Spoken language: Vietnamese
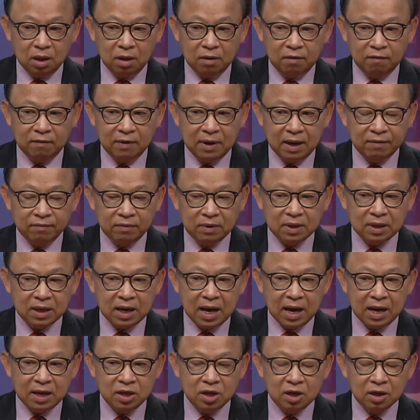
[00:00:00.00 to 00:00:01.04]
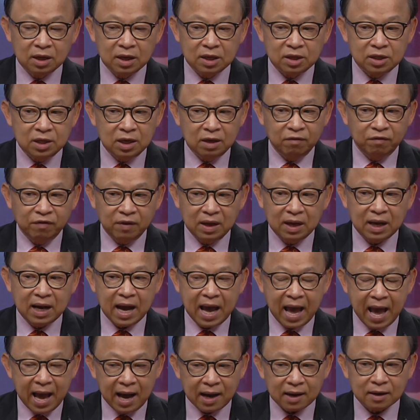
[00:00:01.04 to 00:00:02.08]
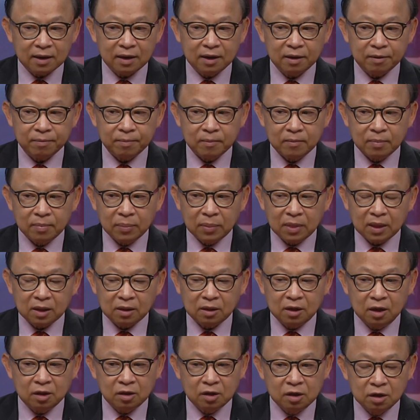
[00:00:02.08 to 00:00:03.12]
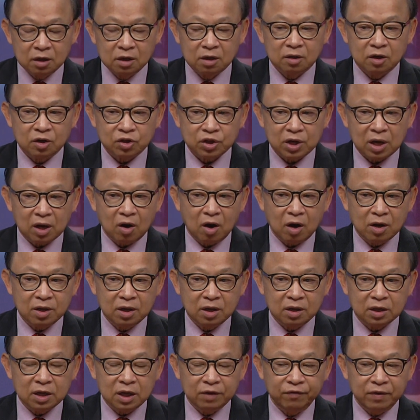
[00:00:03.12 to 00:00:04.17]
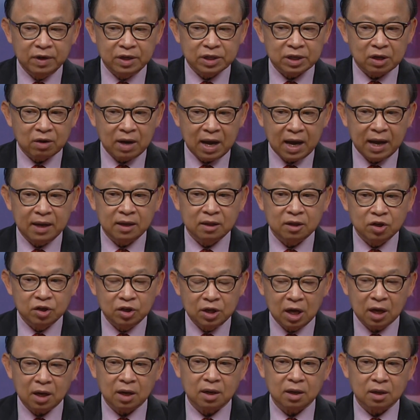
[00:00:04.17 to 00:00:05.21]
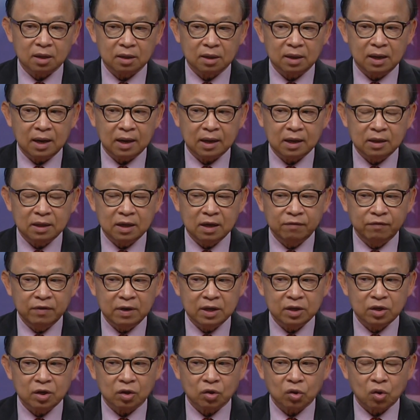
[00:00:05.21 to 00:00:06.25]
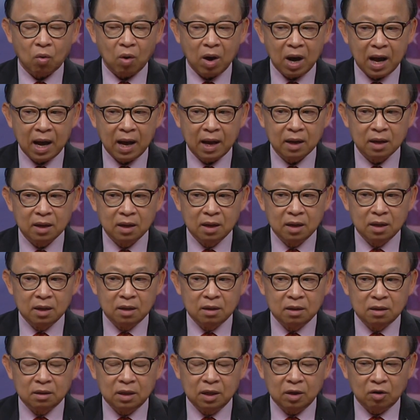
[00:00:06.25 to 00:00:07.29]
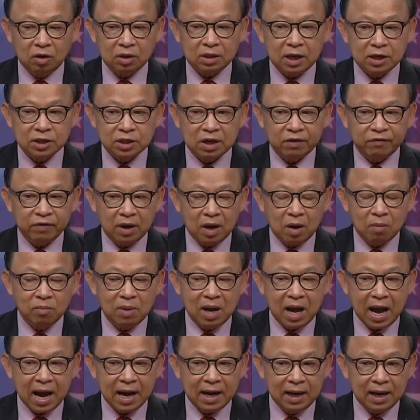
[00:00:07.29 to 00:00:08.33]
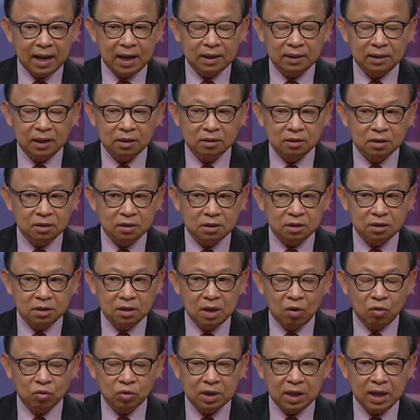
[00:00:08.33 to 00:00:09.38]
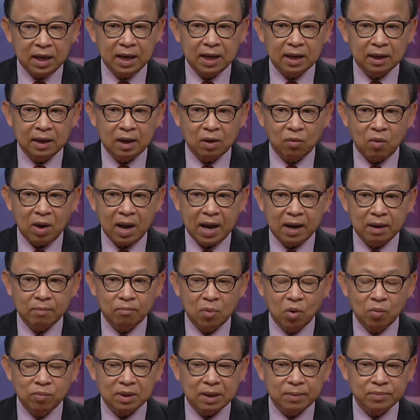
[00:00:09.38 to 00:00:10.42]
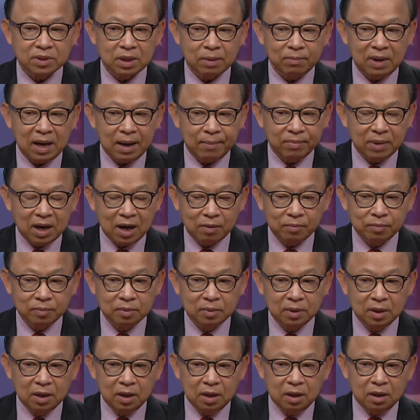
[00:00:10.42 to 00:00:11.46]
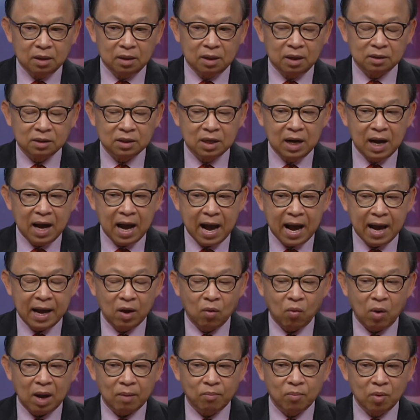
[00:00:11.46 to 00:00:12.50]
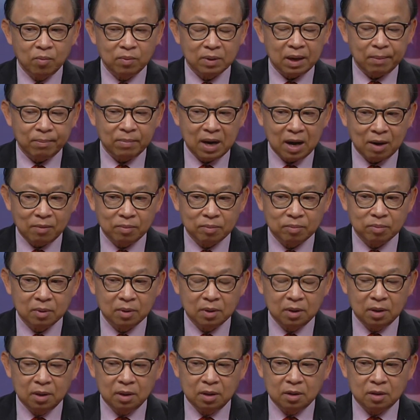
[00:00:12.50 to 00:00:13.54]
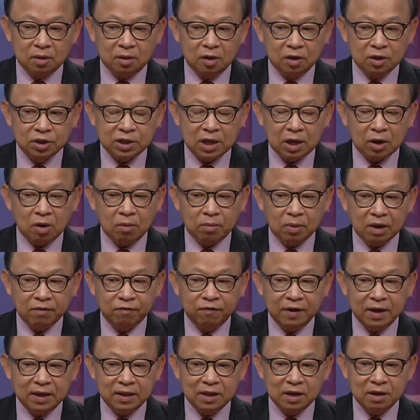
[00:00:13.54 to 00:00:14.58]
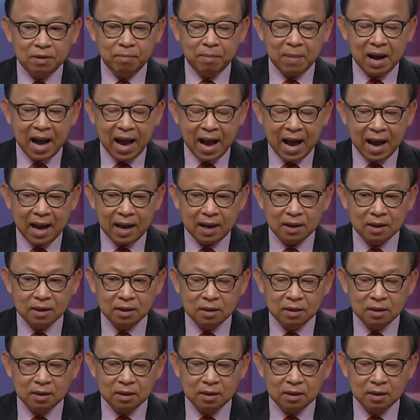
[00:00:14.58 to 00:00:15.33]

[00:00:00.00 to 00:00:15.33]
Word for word: Về vấn đề những cái chi phí khác đó thì thường nó sẽ có những chi phí sau đây. Thứ nhất là cái chi phí cho tòa thì có thể sẽ phải đóng hai lần. Lần thứ đầu tiên là khoảng 465 đồng, lần thứ hai khoảng 400 đồng. Rồi sẽ có cái phí thứ ba